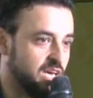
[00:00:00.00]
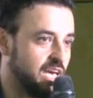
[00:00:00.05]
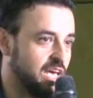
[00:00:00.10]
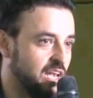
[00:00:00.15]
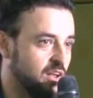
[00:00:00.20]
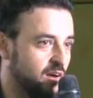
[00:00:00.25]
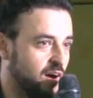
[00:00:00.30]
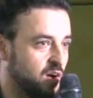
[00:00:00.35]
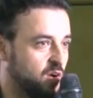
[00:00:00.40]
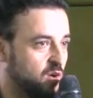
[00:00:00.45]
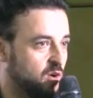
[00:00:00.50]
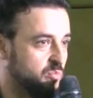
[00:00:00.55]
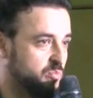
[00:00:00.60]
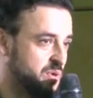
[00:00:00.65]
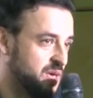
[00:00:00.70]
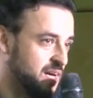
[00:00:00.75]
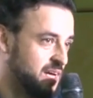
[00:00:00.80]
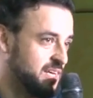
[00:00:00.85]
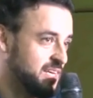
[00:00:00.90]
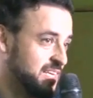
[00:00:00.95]
que lo
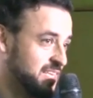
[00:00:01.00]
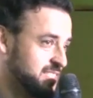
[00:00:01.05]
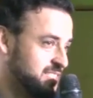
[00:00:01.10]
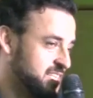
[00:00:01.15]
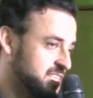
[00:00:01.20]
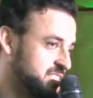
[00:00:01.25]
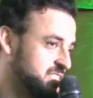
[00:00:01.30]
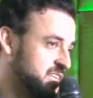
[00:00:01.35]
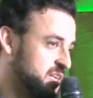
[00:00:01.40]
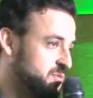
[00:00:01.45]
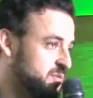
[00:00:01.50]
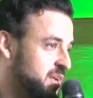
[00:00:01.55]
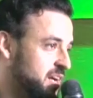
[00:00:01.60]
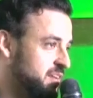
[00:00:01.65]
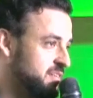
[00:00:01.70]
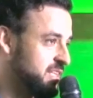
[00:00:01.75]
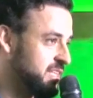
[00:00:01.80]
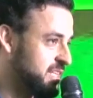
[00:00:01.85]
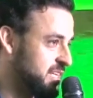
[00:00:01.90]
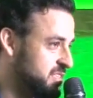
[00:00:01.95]
acopia, ya sea en una
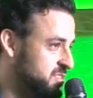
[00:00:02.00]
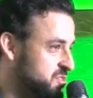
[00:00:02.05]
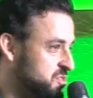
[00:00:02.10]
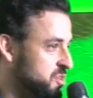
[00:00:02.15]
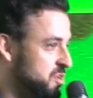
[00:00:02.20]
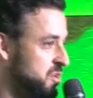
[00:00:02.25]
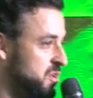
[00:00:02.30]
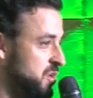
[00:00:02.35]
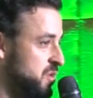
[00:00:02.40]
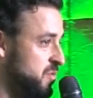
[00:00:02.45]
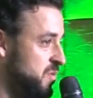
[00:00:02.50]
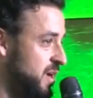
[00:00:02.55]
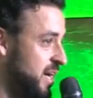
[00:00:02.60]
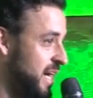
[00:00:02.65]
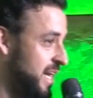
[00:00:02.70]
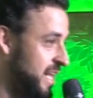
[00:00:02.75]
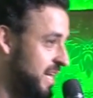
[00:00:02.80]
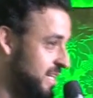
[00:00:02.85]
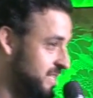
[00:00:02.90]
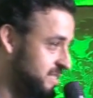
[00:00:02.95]
habitación o en un
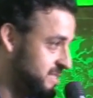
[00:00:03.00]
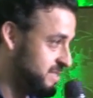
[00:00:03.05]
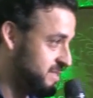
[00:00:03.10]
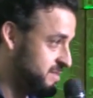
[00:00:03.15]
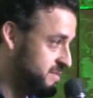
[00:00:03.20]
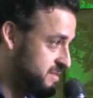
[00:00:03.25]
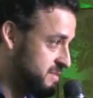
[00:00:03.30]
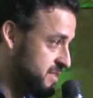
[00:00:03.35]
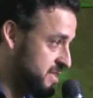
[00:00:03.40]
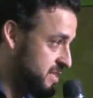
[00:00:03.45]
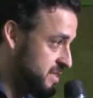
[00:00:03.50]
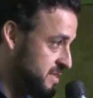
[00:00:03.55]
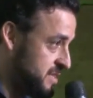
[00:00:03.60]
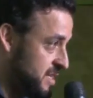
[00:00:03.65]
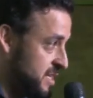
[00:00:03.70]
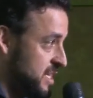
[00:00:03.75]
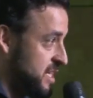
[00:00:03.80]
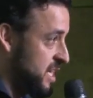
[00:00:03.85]
garage, ¿sí?